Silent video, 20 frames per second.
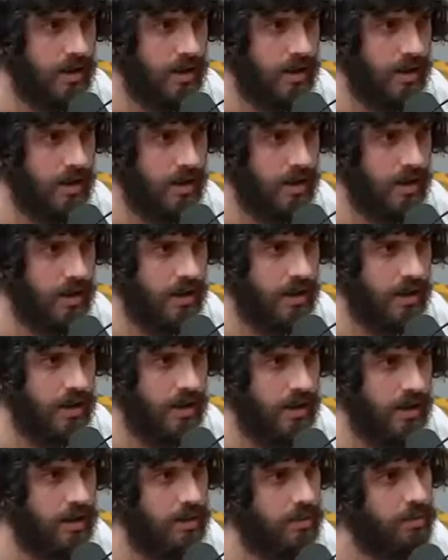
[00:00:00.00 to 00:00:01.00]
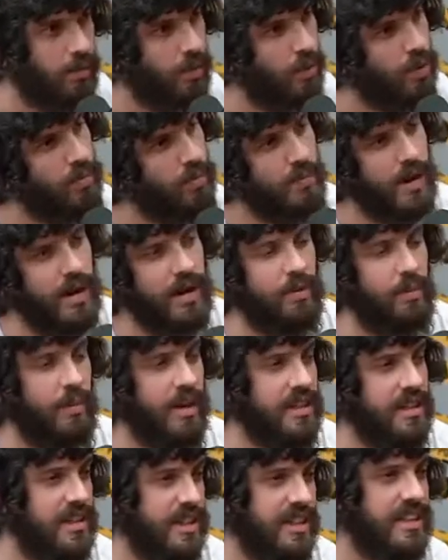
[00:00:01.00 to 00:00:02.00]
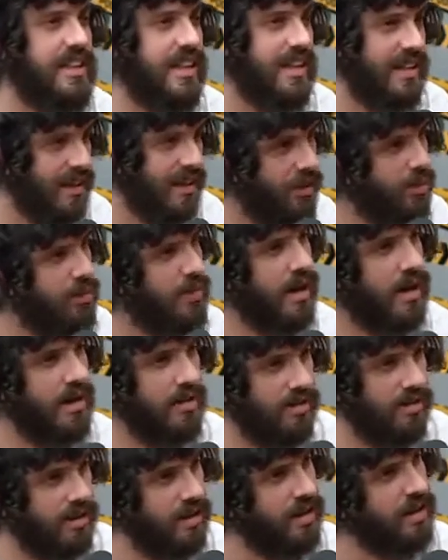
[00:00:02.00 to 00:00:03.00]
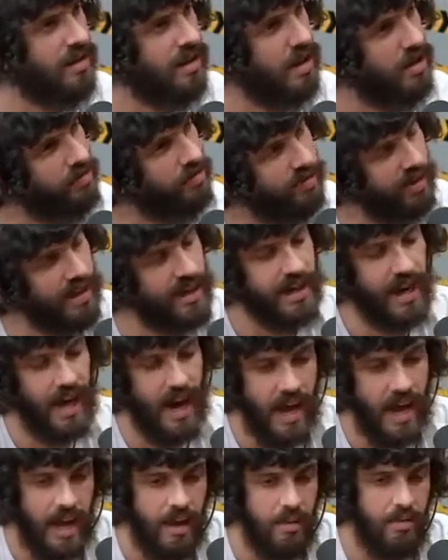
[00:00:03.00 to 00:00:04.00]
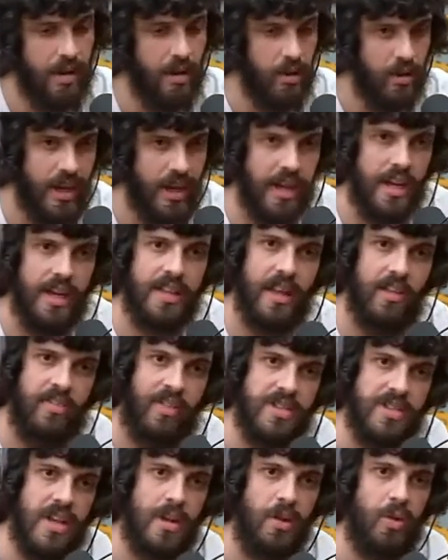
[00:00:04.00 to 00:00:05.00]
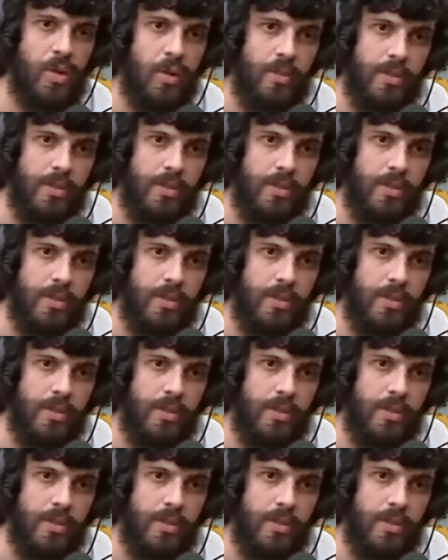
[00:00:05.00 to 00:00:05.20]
vai ficar puto com você. Pô, mano, mas entendeu, mano? E aí eu falei, caralho, caralho mano, por que tá conta que tá fazendo? do